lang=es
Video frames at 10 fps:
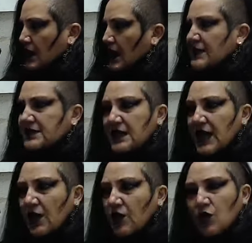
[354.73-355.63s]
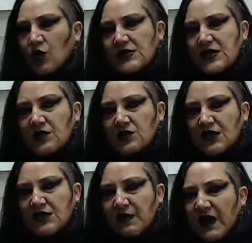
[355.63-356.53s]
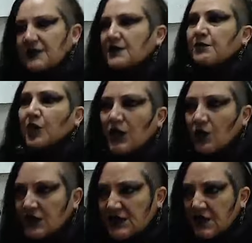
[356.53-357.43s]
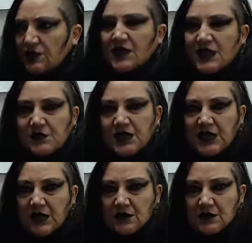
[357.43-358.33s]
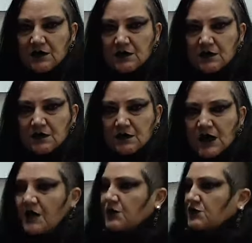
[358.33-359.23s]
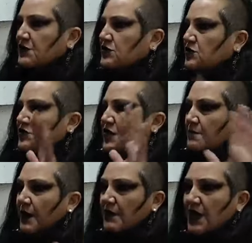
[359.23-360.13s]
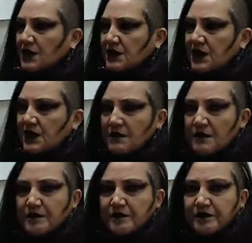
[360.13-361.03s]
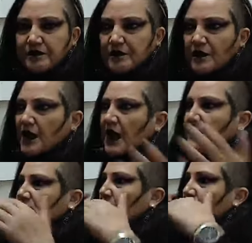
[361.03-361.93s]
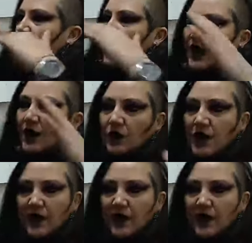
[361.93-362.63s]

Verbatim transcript: Ese diálogo no ha sido transparente porque no ha sido transmitido. Hemos visto simplemente que han salido a la una